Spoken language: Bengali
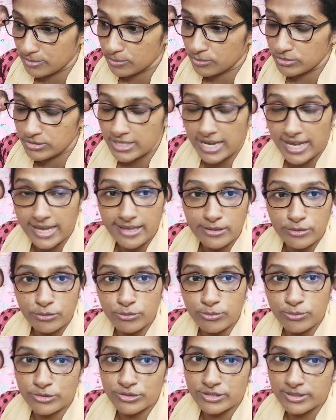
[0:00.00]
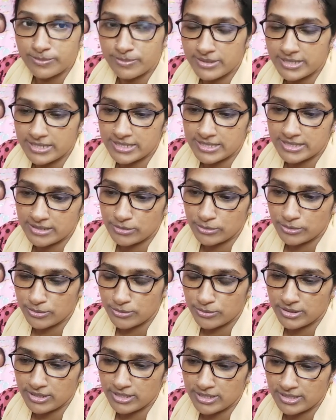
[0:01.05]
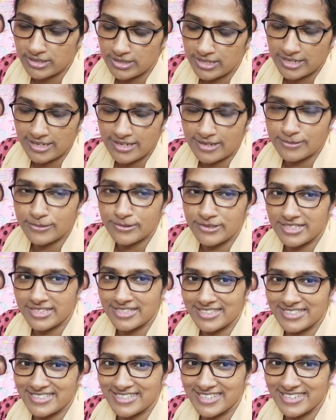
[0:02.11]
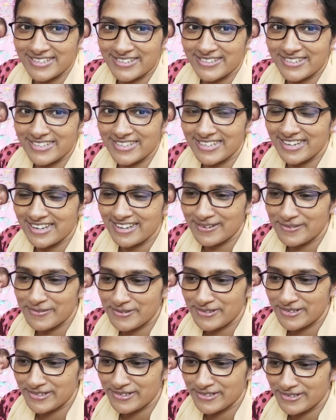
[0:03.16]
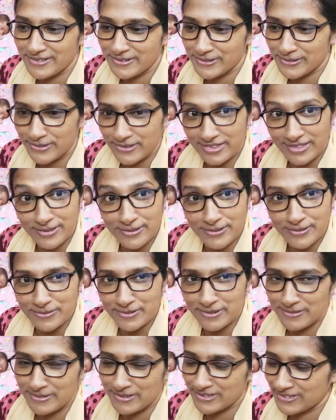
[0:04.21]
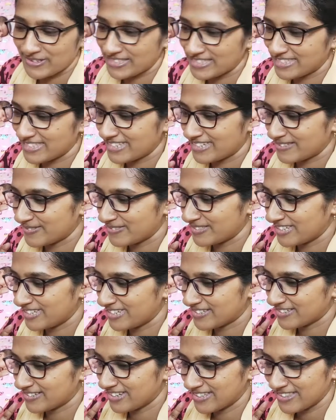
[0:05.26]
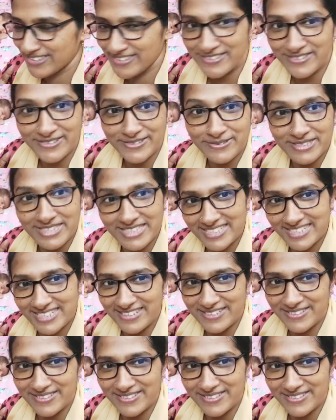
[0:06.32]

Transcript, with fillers: ও যে এত মজা পাইছে তখনই দেখেই বোঝা যাচ্ছিল আমি সত্যি খুবই অবাক হয়েছিলাম যে আসলে এত ছোট বাচ্চাকে